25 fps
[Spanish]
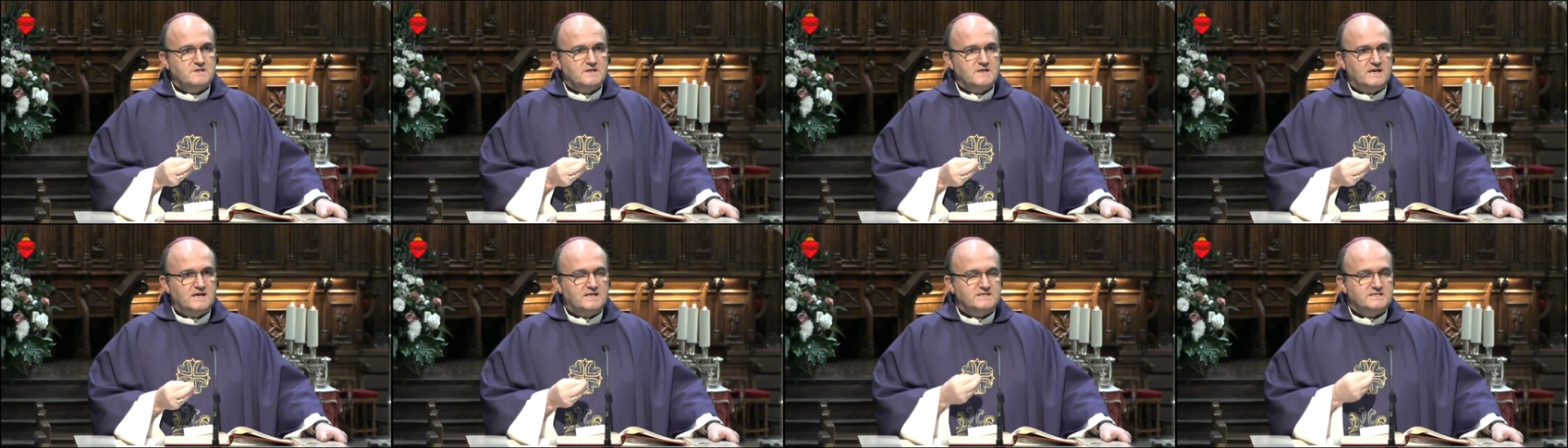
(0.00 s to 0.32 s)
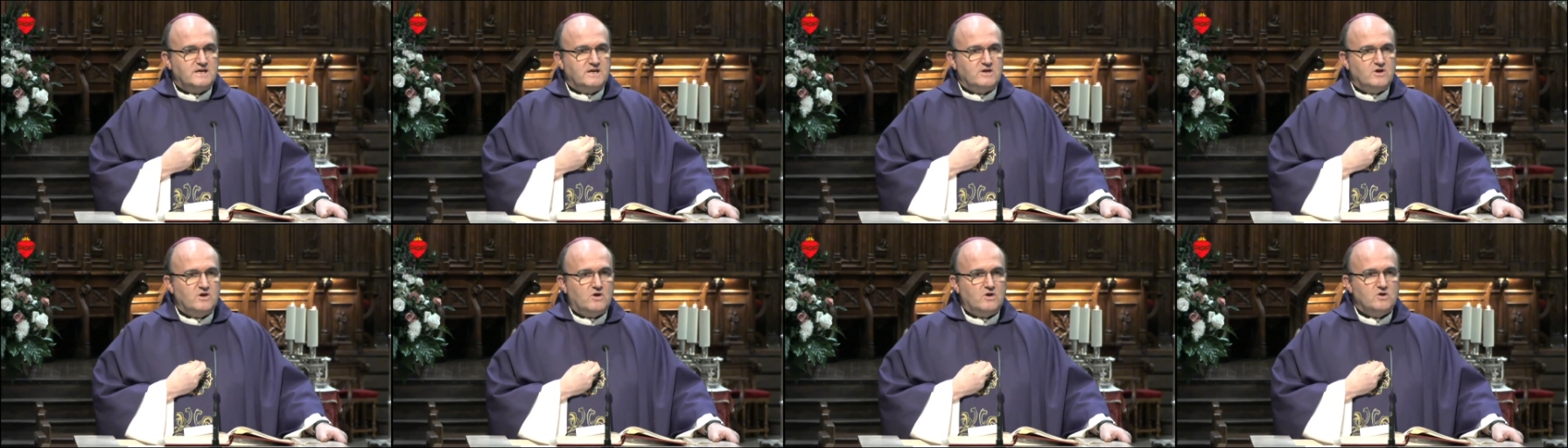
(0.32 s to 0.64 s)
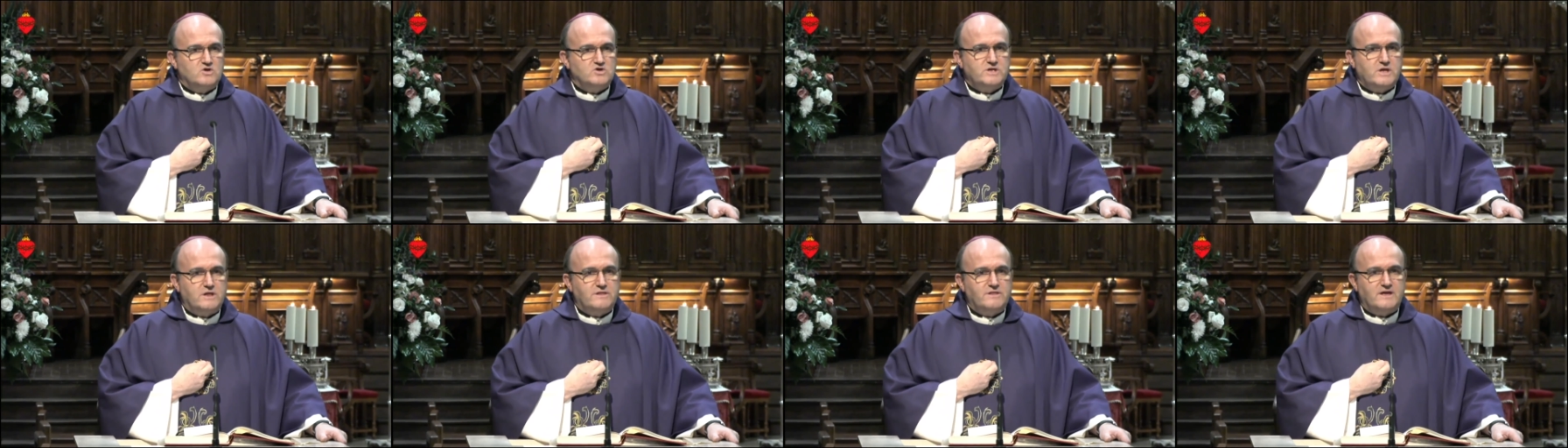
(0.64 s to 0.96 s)
el Señor
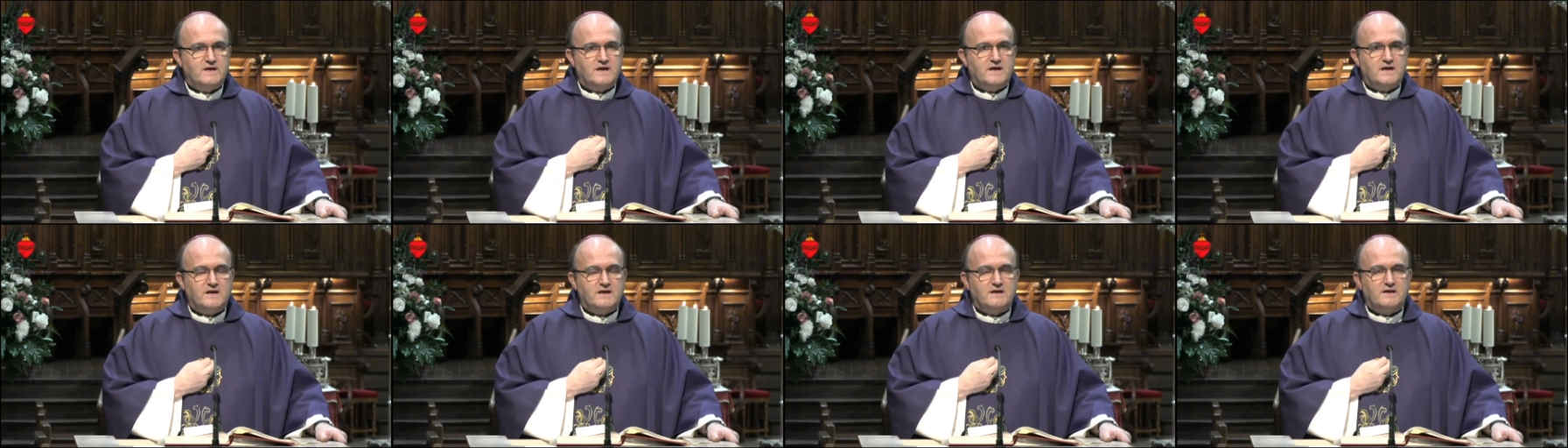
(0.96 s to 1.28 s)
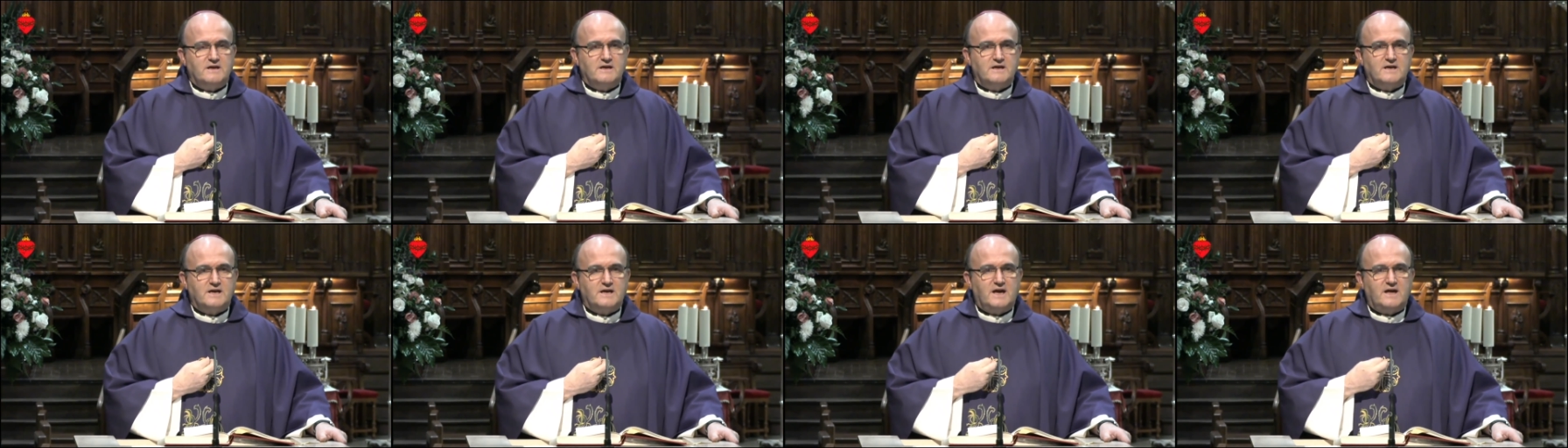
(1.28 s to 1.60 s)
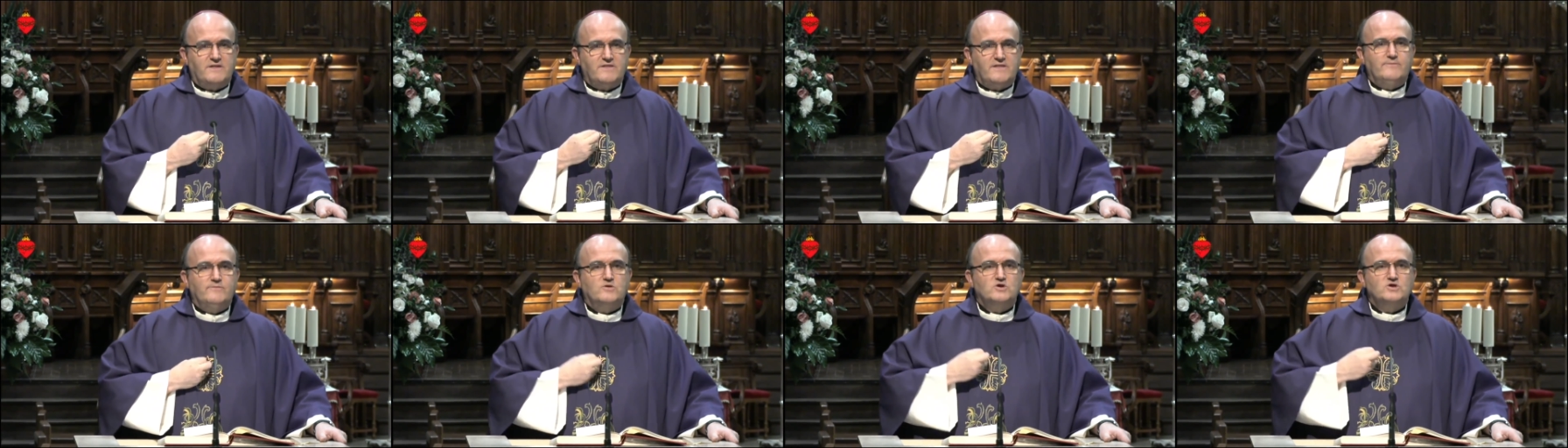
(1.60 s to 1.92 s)
nos dice
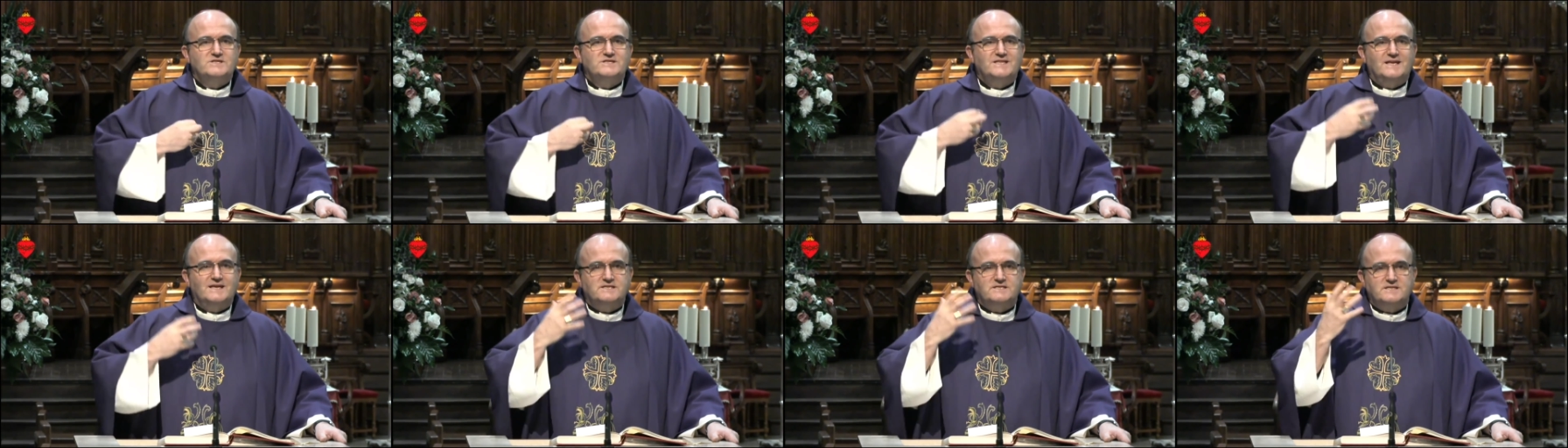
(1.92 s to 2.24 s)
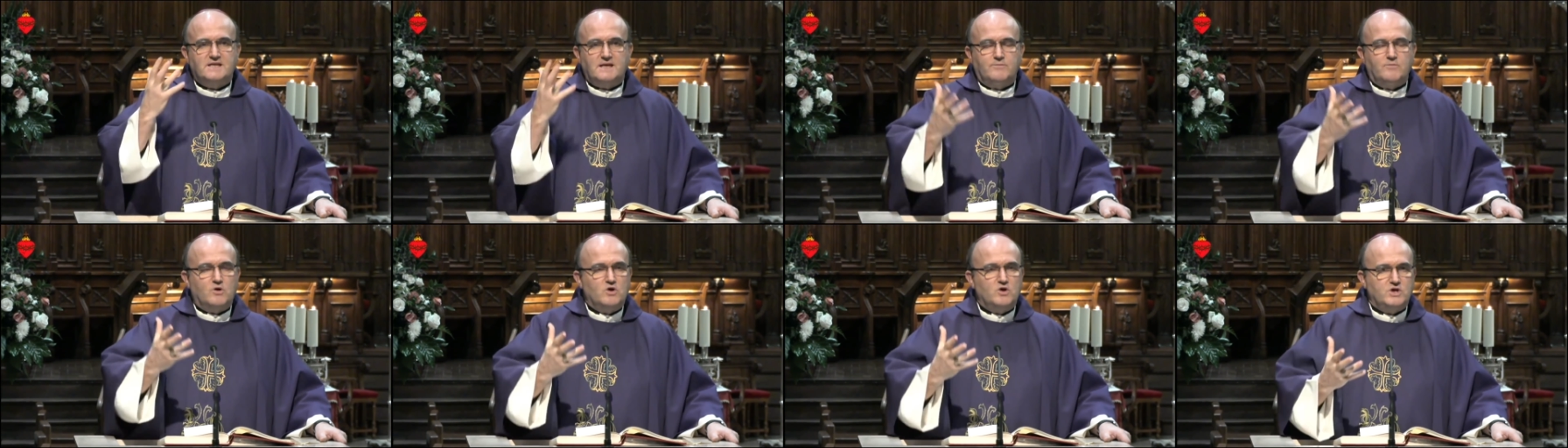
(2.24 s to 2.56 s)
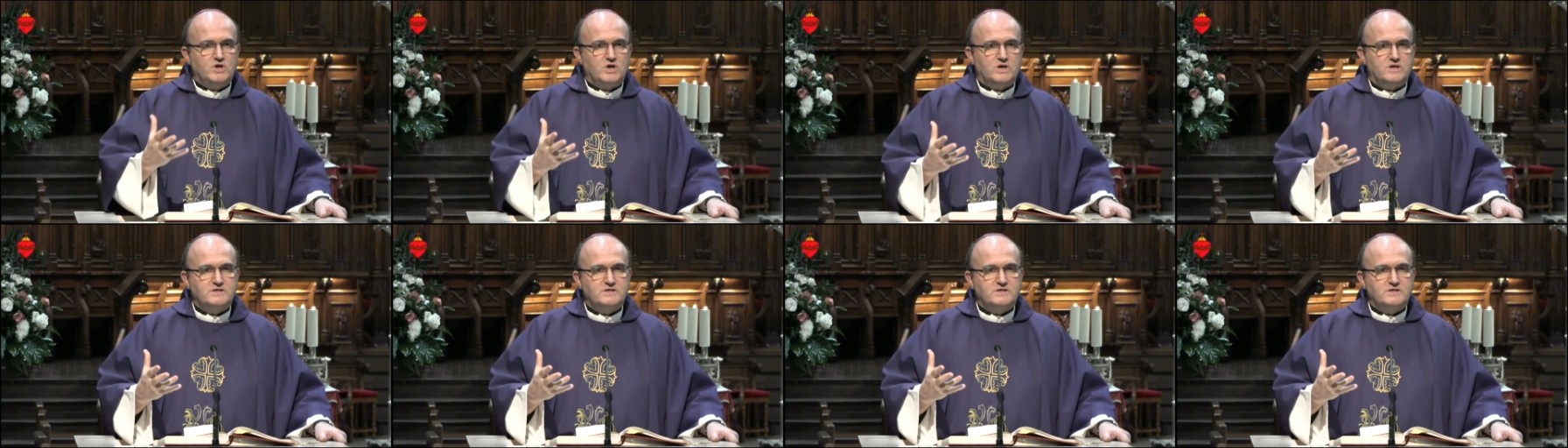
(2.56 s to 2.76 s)
que demos testimonio